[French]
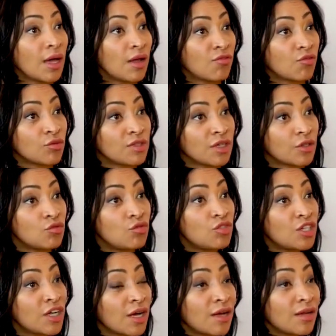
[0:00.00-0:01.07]
à la frontière
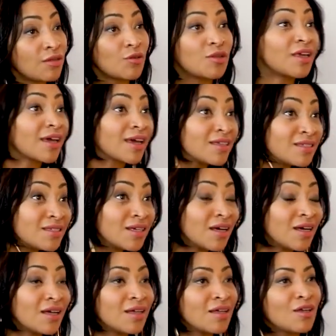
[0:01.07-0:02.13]
du Tchad, des
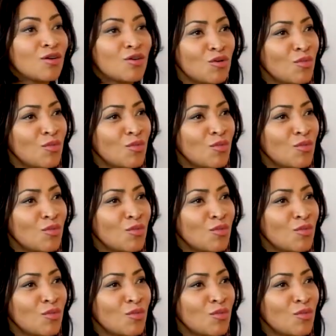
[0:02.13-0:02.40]
chrétiens.